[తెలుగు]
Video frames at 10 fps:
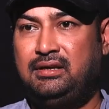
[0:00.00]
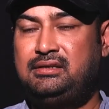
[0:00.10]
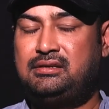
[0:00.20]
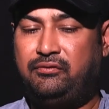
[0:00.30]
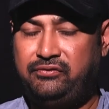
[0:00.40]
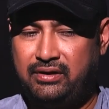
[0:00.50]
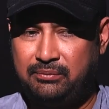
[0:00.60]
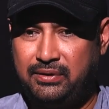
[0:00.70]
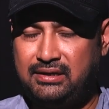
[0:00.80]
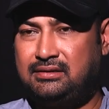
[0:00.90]
ఈ
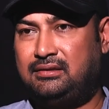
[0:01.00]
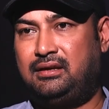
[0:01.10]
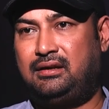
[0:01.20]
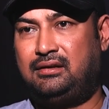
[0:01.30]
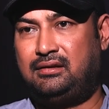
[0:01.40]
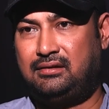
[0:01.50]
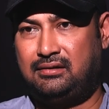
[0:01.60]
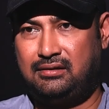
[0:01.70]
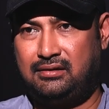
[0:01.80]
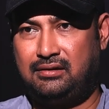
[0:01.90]
సాఫ్ట్వేర్ ఎంప్లాయీస్ ఇంత
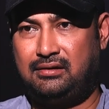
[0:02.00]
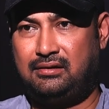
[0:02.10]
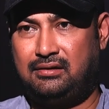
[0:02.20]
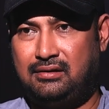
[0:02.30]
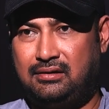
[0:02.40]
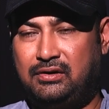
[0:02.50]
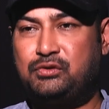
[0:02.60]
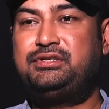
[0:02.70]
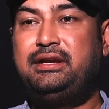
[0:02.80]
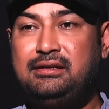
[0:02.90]

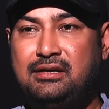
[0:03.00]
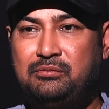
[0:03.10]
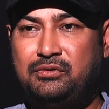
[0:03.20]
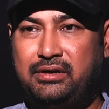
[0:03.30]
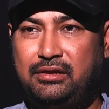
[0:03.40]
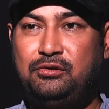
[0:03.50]
వాళ్ళకి వచ్చే ఇన్కమ్